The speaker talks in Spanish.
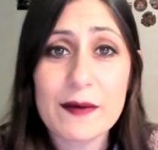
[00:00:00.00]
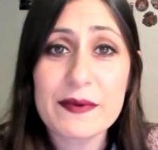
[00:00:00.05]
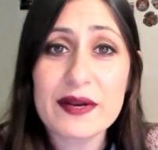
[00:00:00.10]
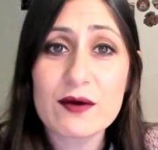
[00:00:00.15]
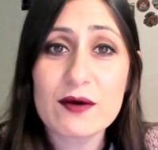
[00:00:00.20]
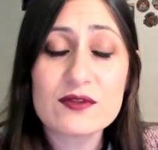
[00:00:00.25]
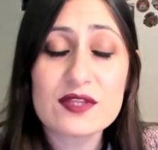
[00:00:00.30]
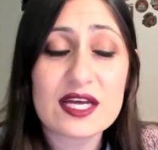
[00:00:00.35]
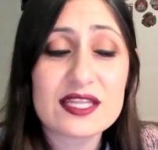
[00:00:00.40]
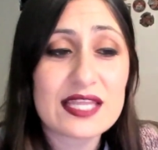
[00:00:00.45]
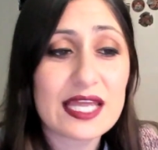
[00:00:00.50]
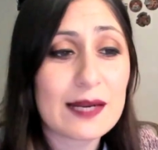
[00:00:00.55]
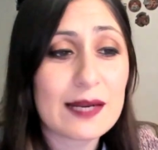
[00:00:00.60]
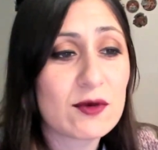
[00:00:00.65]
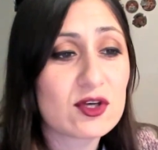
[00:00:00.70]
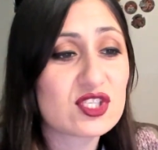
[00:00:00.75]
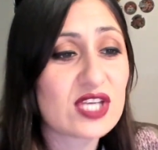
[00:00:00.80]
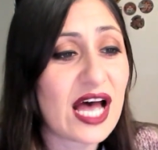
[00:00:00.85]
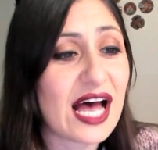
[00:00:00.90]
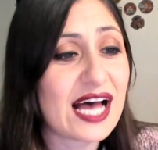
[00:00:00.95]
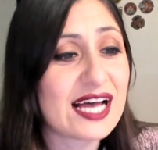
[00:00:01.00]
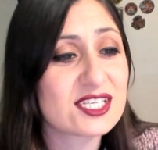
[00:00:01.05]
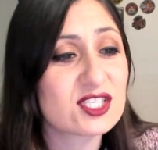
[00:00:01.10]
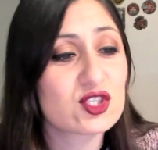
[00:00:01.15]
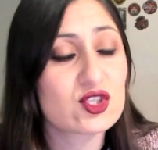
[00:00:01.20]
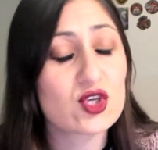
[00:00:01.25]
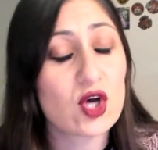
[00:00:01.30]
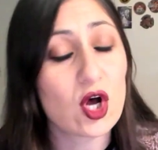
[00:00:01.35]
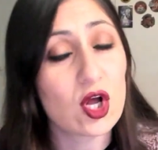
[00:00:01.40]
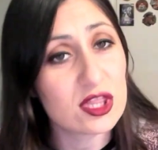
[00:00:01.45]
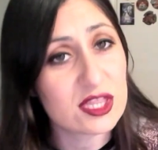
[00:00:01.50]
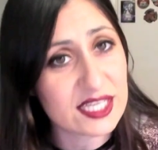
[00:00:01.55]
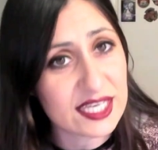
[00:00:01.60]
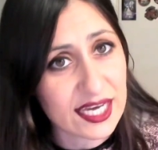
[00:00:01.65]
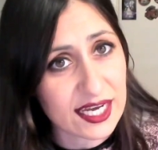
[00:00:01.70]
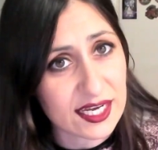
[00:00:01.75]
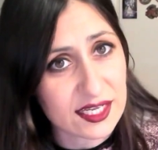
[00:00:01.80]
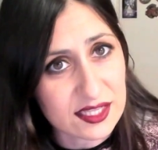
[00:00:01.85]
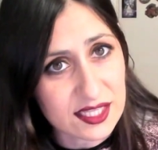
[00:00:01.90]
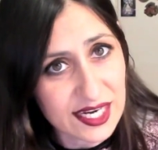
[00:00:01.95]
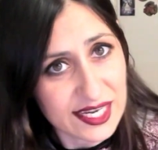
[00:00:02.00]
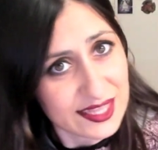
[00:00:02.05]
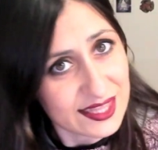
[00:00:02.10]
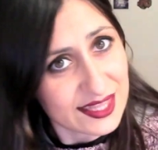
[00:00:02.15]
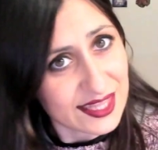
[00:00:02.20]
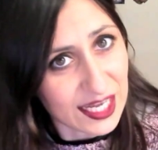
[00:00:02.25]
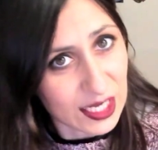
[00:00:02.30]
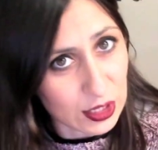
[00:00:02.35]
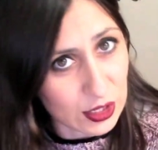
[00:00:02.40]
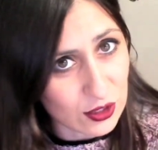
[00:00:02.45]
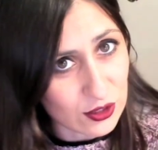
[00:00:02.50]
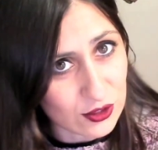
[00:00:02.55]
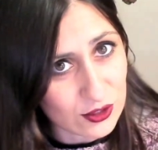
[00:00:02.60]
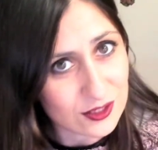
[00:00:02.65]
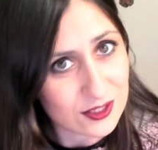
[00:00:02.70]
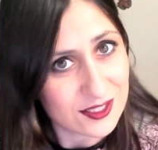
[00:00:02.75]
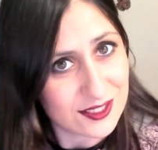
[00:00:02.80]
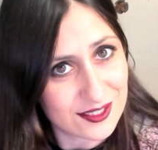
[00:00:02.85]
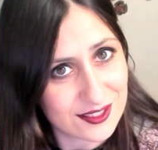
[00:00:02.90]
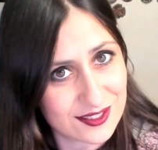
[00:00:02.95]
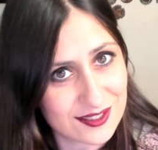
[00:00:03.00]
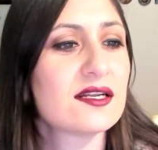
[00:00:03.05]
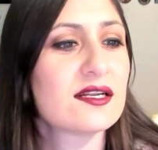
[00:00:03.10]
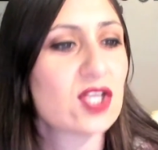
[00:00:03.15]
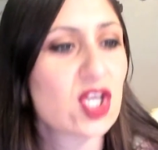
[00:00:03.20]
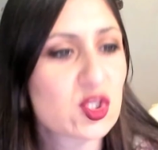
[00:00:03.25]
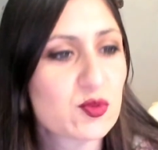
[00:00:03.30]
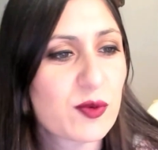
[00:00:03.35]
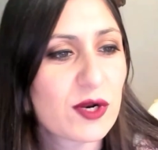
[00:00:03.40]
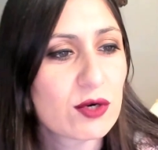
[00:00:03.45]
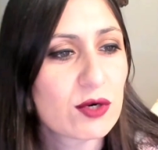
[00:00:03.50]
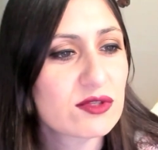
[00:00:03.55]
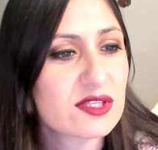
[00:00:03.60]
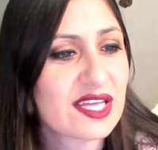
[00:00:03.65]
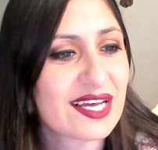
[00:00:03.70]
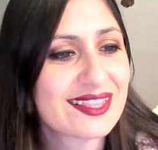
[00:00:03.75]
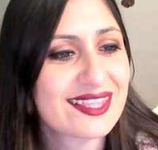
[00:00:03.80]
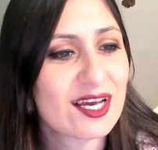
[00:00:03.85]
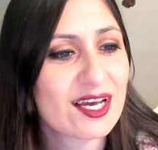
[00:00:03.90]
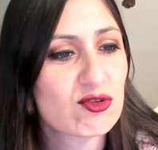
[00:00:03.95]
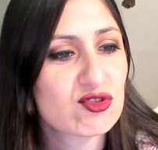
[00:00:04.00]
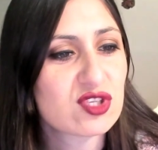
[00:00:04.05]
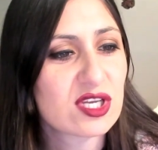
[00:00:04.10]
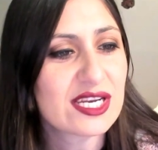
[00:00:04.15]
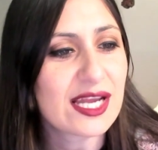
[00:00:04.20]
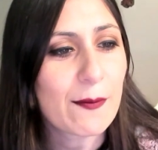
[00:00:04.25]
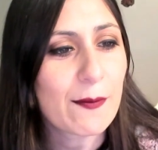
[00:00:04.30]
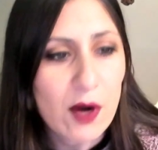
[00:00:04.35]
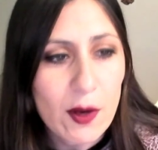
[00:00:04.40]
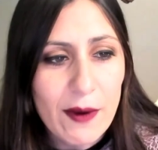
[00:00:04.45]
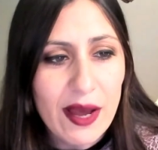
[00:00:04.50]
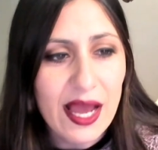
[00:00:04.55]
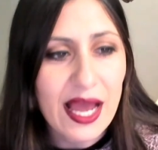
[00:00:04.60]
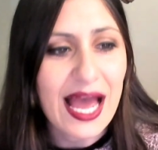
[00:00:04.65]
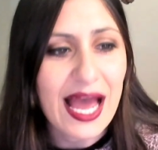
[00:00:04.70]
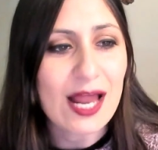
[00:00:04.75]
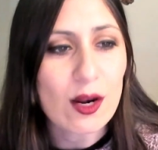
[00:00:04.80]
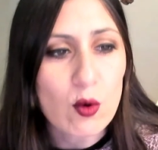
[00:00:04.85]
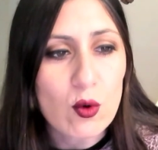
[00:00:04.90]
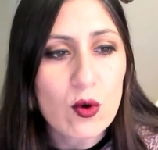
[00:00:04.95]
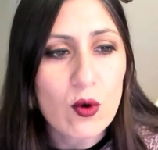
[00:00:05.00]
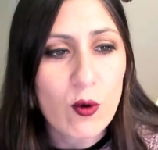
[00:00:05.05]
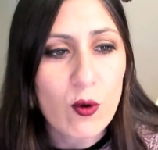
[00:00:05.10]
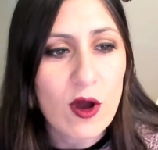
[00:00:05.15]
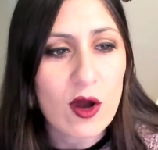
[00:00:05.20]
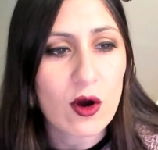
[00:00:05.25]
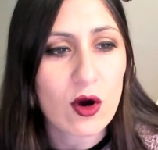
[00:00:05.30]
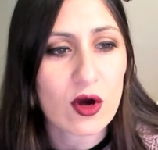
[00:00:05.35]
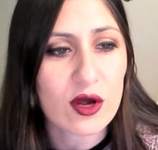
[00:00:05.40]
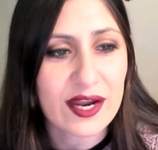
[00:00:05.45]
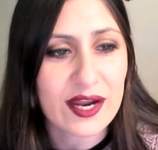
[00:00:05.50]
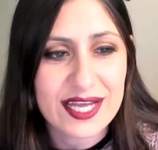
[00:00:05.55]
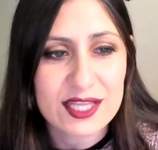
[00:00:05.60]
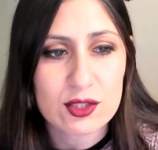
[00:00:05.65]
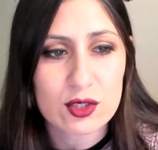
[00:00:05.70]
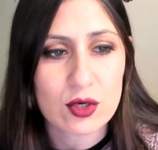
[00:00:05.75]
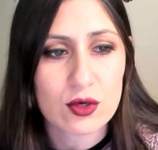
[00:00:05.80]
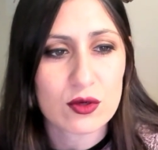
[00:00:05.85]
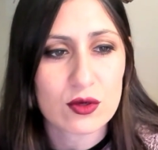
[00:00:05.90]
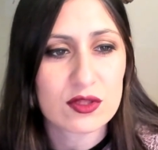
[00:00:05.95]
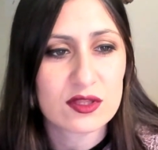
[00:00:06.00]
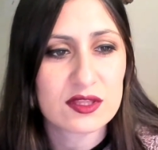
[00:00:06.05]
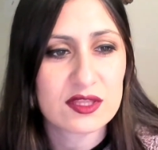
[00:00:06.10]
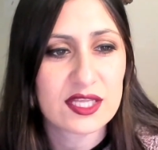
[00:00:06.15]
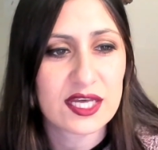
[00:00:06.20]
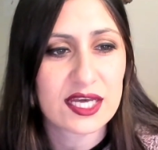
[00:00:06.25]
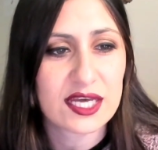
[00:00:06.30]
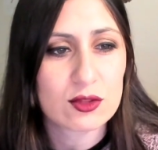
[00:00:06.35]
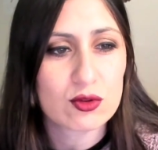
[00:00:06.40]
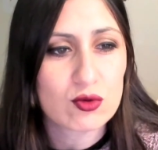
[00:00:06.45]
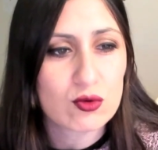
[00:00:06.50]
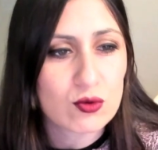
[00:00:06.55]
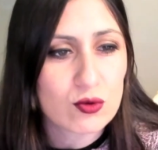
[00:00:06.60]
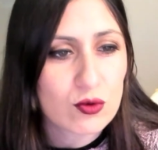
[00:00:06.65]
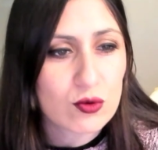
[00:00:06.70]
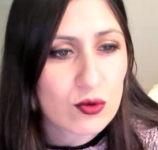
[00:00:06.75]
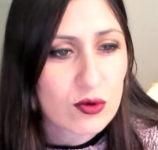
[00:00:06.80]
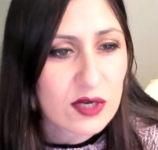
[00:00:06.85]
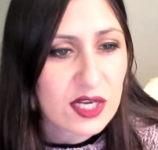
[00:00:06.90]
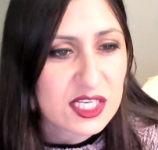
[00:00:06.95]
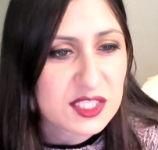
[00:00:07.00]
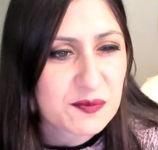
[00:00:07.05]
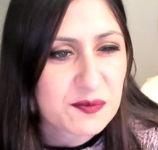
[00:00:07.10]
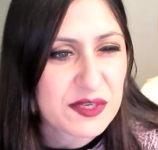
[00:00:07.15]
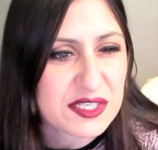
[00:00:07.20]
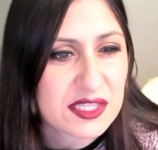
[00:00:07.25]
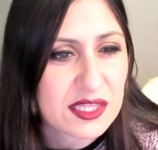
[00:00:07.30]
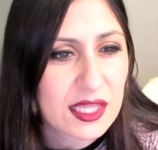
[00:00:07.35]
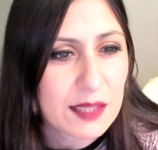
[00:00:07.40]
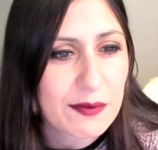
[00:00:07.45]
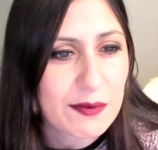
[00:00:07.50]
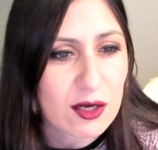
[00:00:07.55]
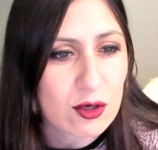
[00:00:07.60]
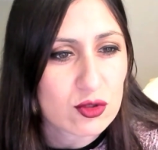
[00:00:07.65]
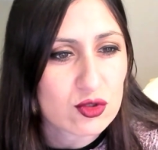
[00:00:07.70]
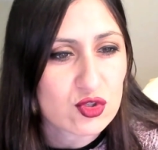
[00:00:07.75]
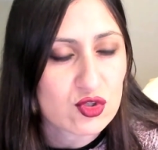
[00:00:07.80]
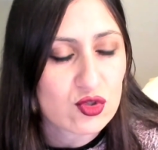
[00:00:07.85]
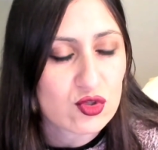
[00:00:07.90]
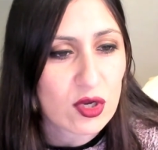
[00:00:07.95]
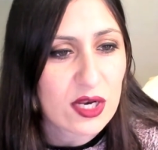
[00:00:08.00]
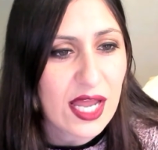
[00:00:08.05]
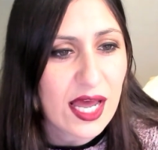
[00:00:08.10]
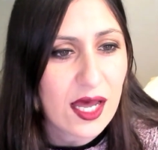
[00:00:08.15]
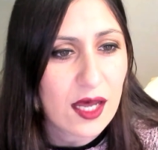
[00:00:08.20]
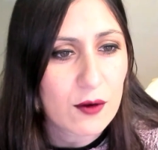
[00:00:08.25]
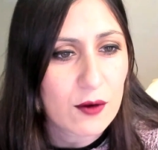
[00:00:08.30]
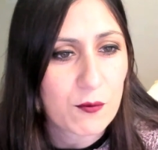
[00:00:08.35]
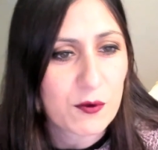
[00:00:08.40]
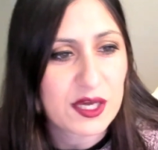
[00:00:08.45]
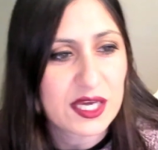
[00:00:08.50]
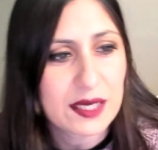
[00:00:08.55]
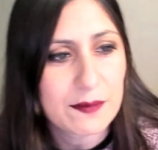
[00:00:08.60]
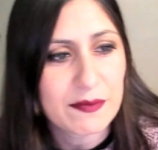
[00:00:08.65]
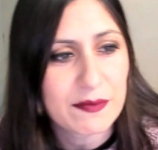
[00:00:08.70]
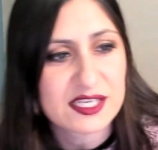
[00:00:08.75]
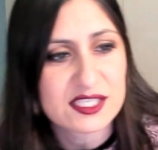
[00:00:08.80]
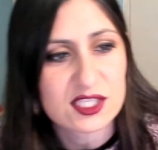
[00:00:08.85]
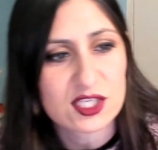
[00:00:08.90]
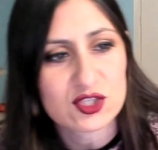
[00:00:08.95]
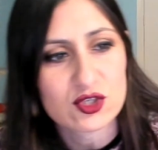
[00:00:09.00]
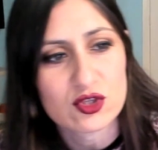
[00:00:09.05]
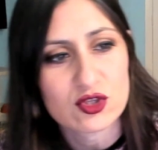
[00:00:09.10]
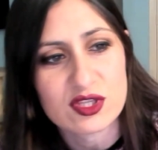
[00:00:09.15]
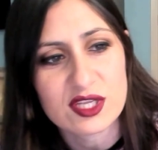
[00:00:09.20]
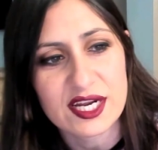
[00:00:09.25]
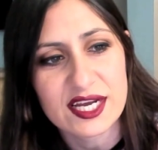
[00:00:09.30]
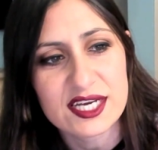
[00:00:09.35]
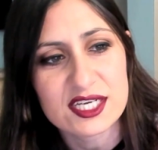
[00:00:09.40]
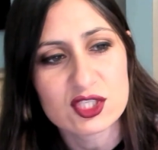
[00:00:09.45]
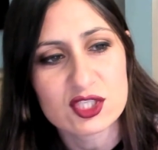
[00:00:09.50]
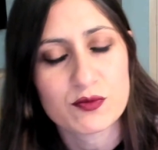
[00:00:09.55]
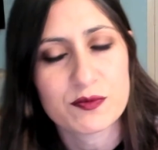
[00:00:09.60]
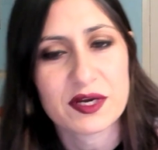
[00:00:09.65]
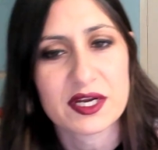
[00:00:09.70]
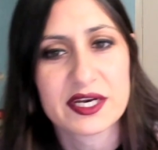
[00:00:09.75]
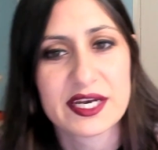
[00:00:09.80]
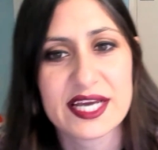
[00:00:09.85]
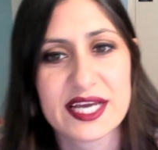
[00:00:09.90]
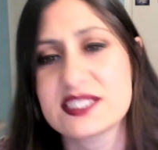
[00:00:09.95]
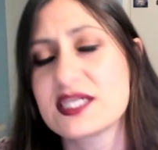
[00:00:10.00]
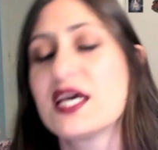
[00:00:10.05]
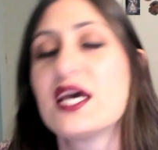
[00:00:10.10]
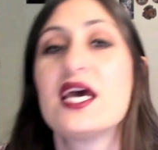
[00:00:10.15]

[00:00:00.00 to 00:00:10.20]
pregunta tenemos a Soldier32 nos pregunta, ¿te gustaría probar algún juego retro de tu respectiva consola? Wii, PlayStation 3, Super NES.